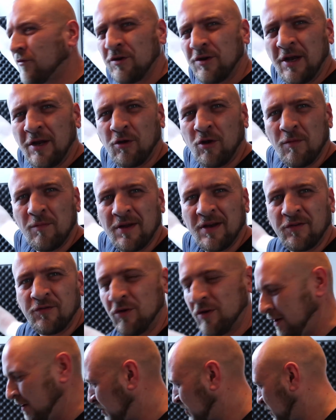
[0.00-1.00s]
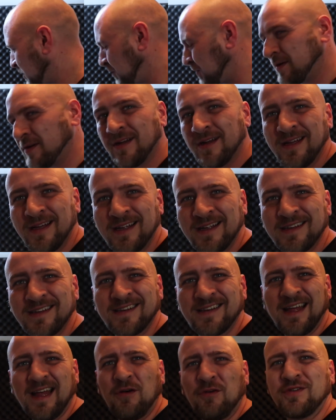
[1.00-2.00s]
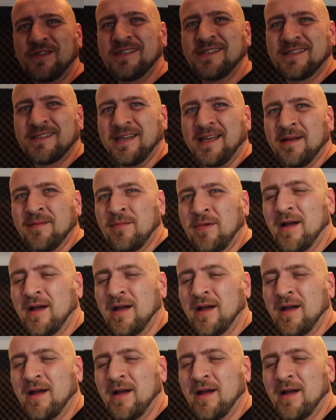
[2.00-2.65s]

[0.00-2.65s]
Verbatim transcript: würde, dann könnte man natürlich auch schöne Draußen-Szenen